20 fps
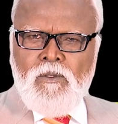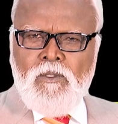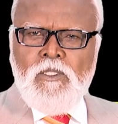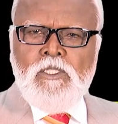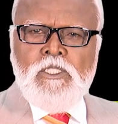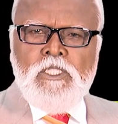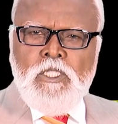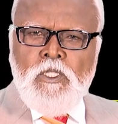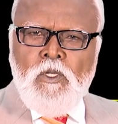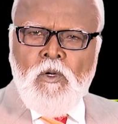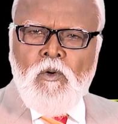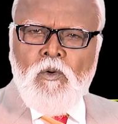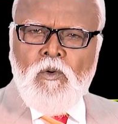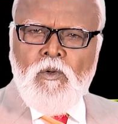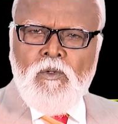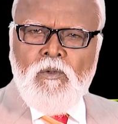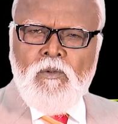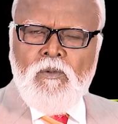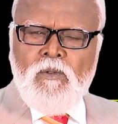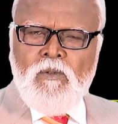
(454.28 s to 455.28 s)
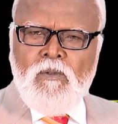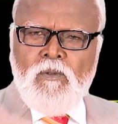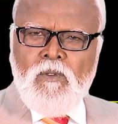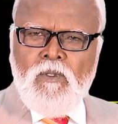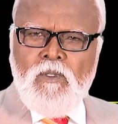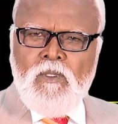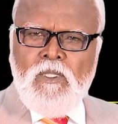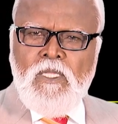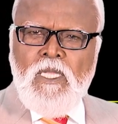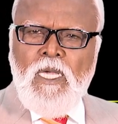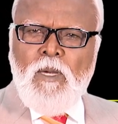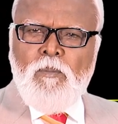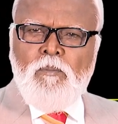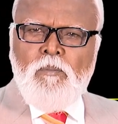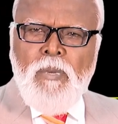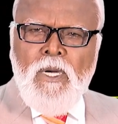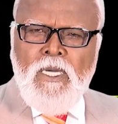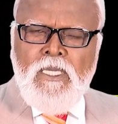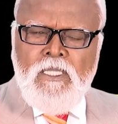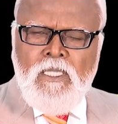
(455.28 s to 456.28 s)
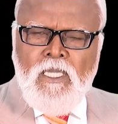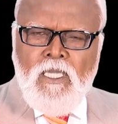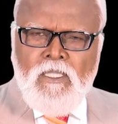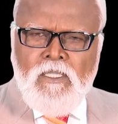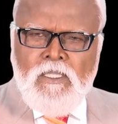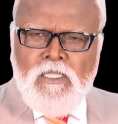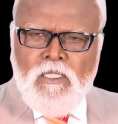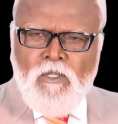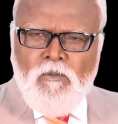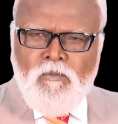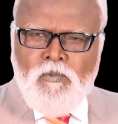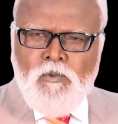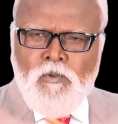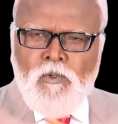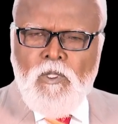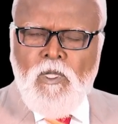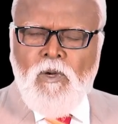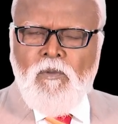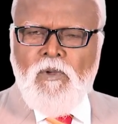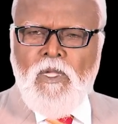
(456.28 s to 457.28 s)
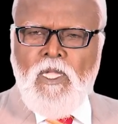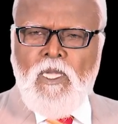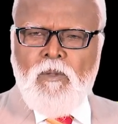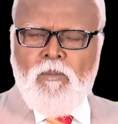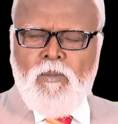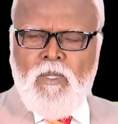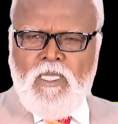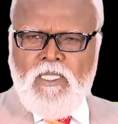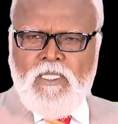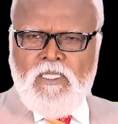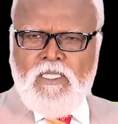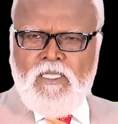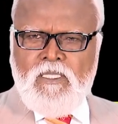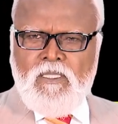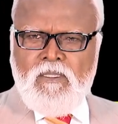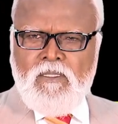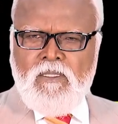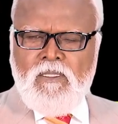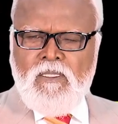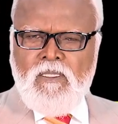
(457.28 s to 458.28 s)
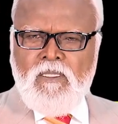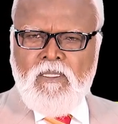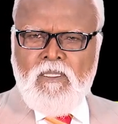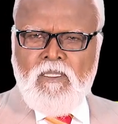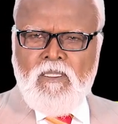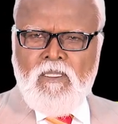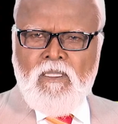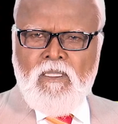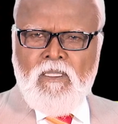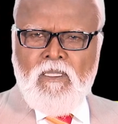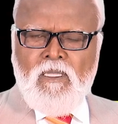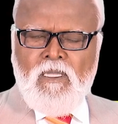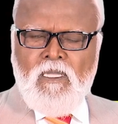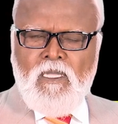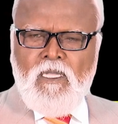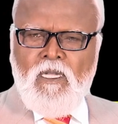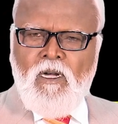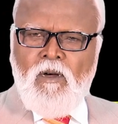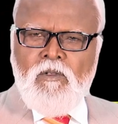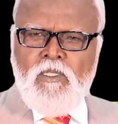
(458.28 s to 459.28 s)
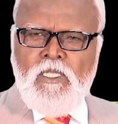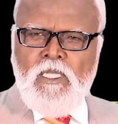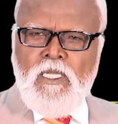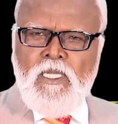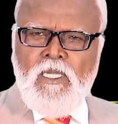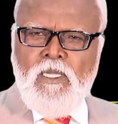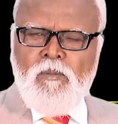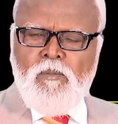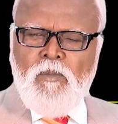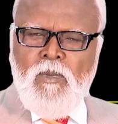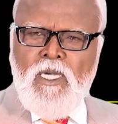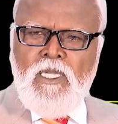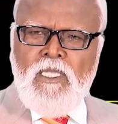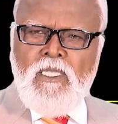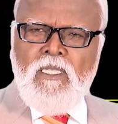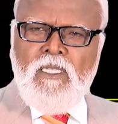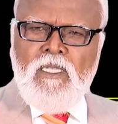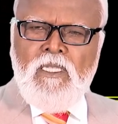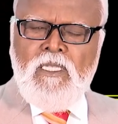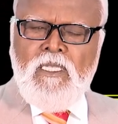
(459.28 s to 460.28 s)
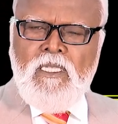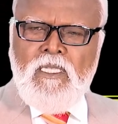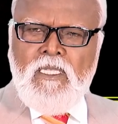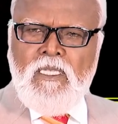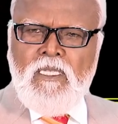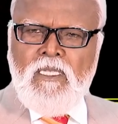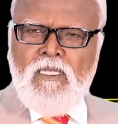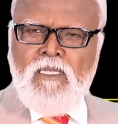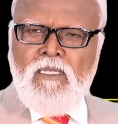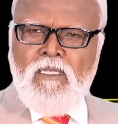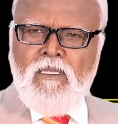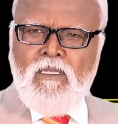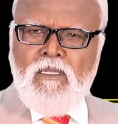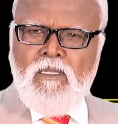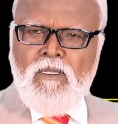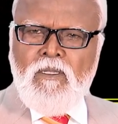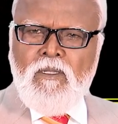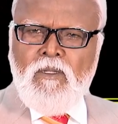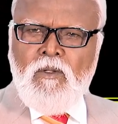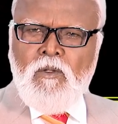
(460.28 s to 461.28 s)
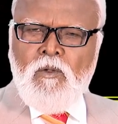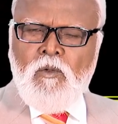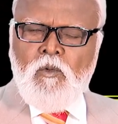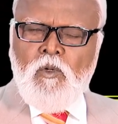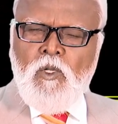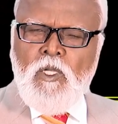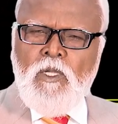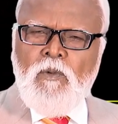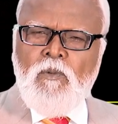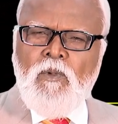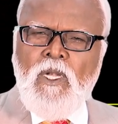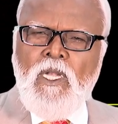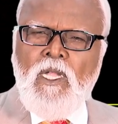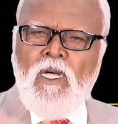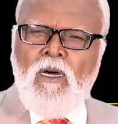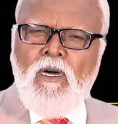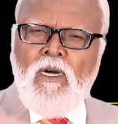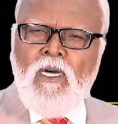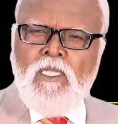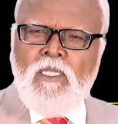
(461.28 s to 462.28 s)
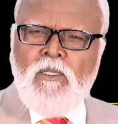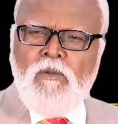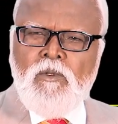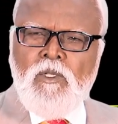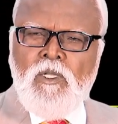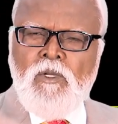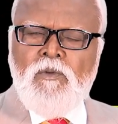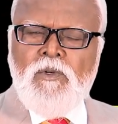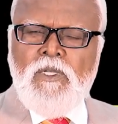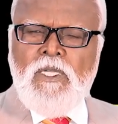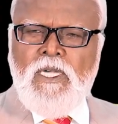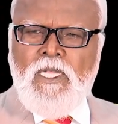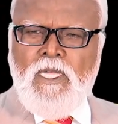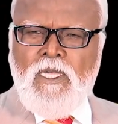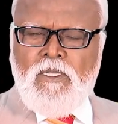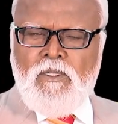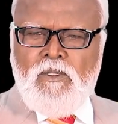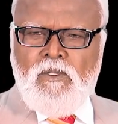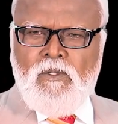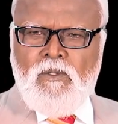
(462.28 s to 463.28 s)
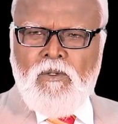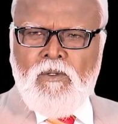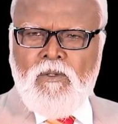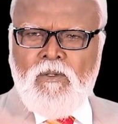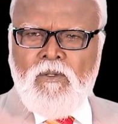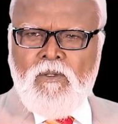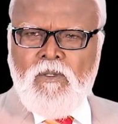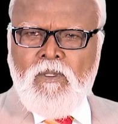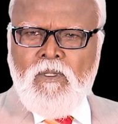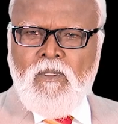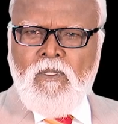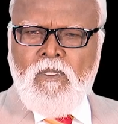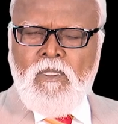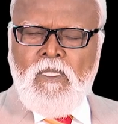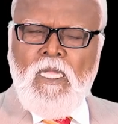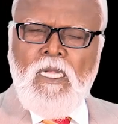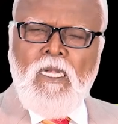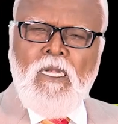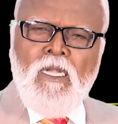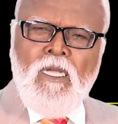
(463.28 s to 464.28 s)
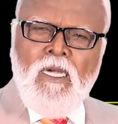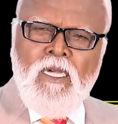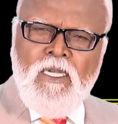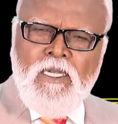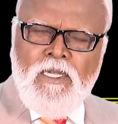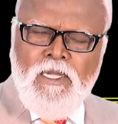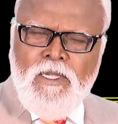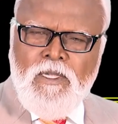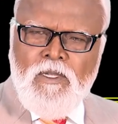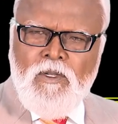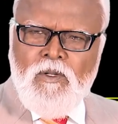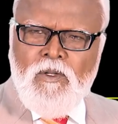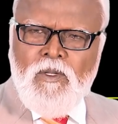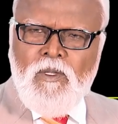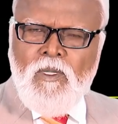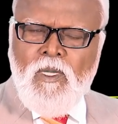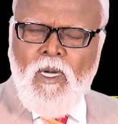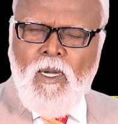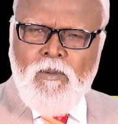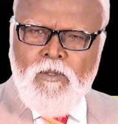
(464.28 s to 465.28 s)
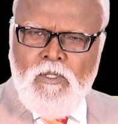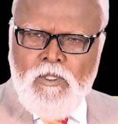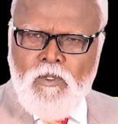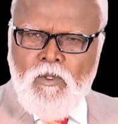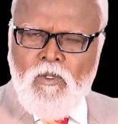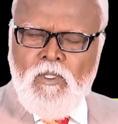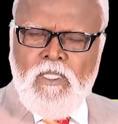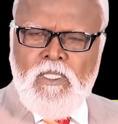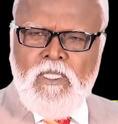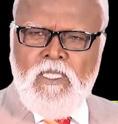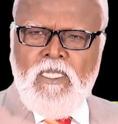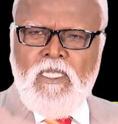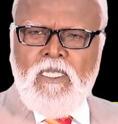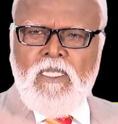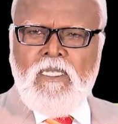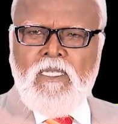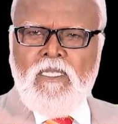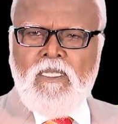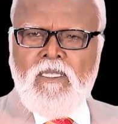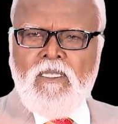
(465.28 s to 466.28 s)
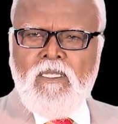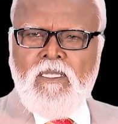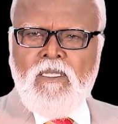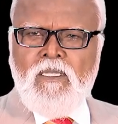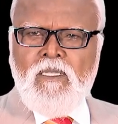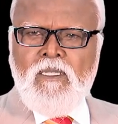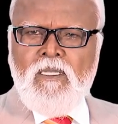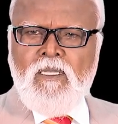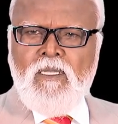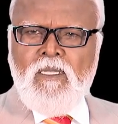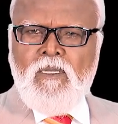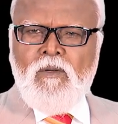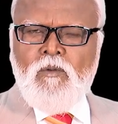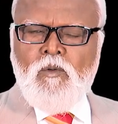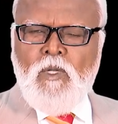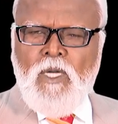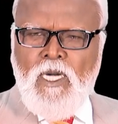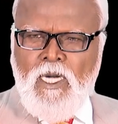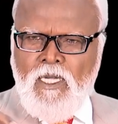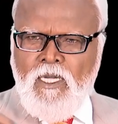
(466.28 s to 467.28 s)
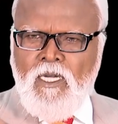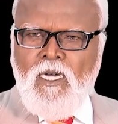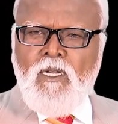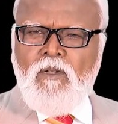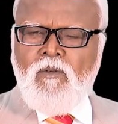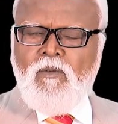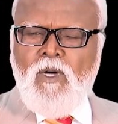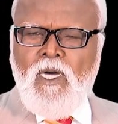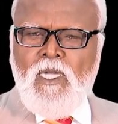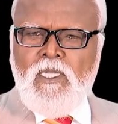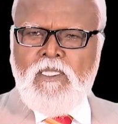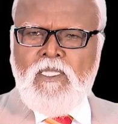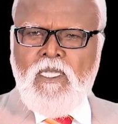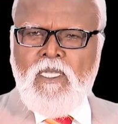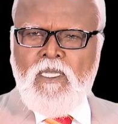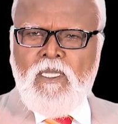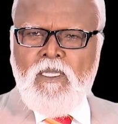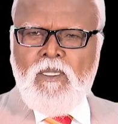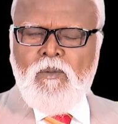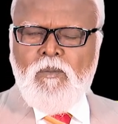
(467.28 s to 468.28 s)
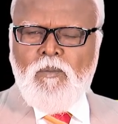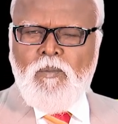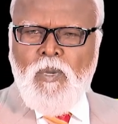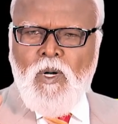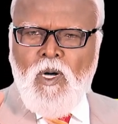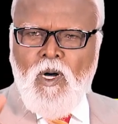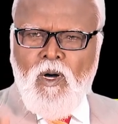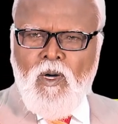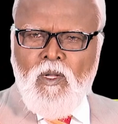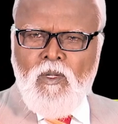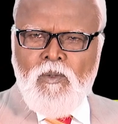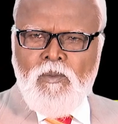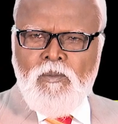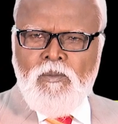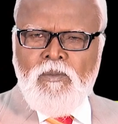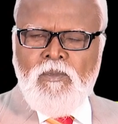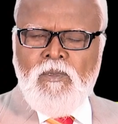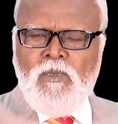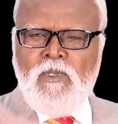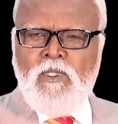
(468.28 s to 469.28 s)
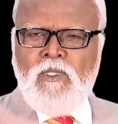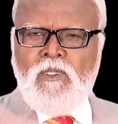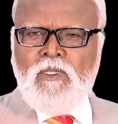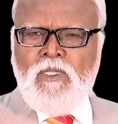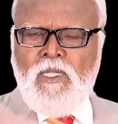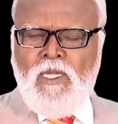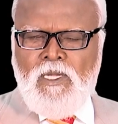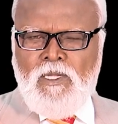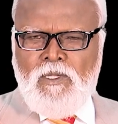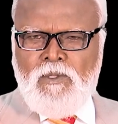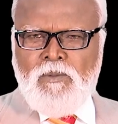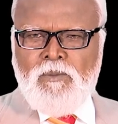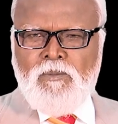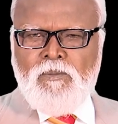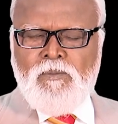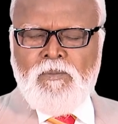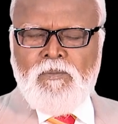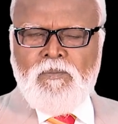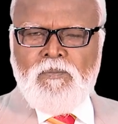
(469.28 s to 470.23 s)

டு ஷோ தி அபண்டன்ஸ் ஆஃப் ஃபுட் அவைலபிலிட்டி அதாவது மனிதனுக்கு குறைவில்லாத உணவு கிடைக்கும் எல்லாம் கிடைக்கும் அப்படின்னு சொல்கிறதுக்கு ஒரு அழகான வார்த்தை பாலும் தேனும்